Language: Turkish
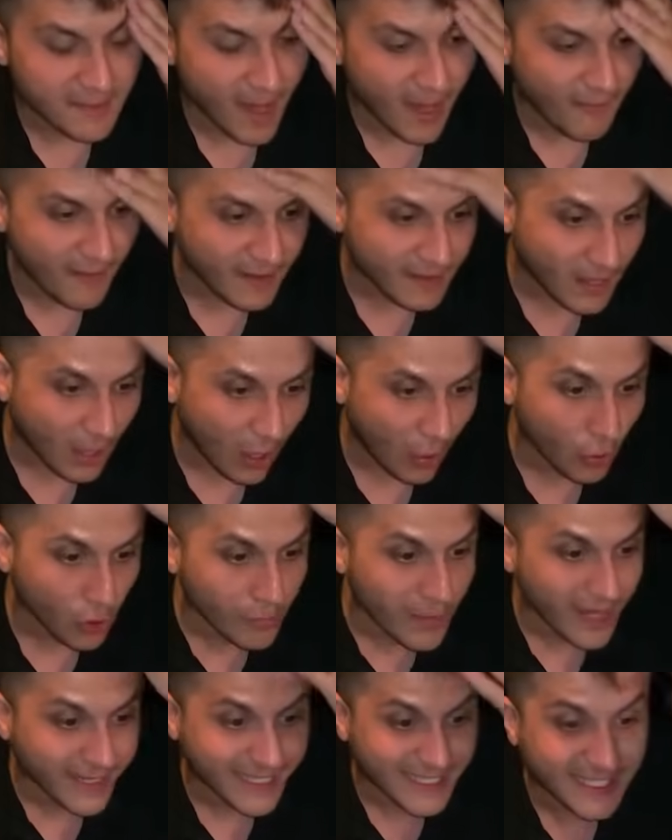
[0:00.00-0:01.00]
mahvetti.
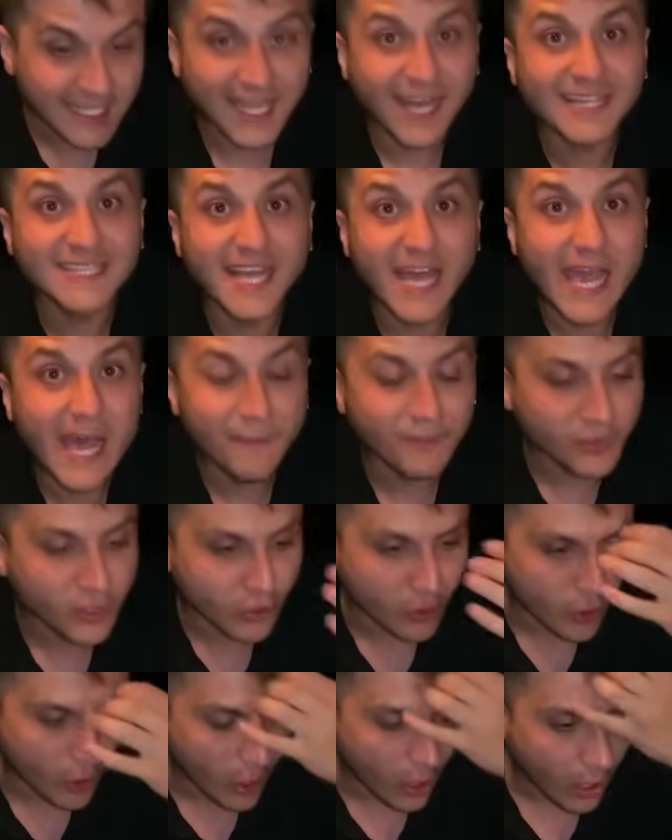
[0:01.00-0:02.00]
Oğlum herkese kaza
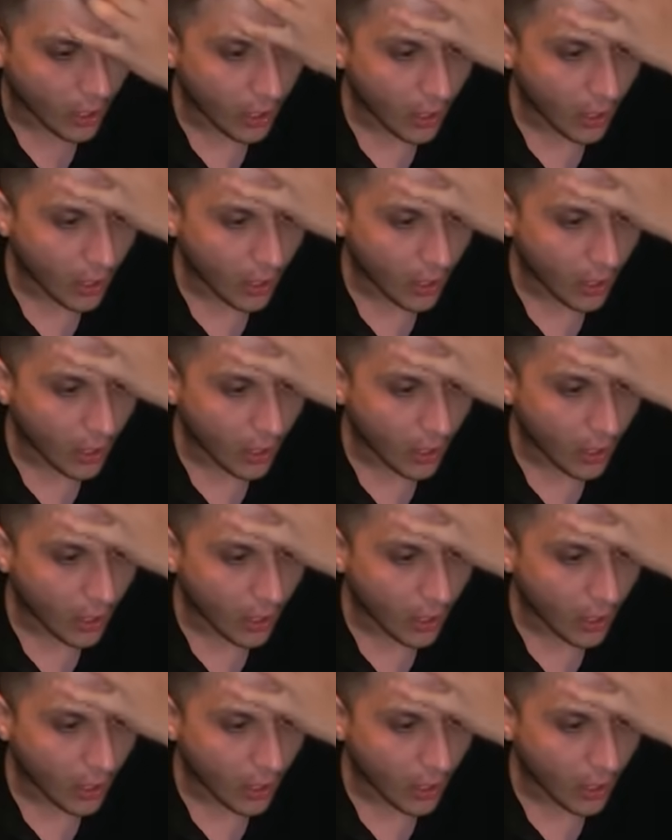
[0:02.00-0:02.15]
yaptırıyor.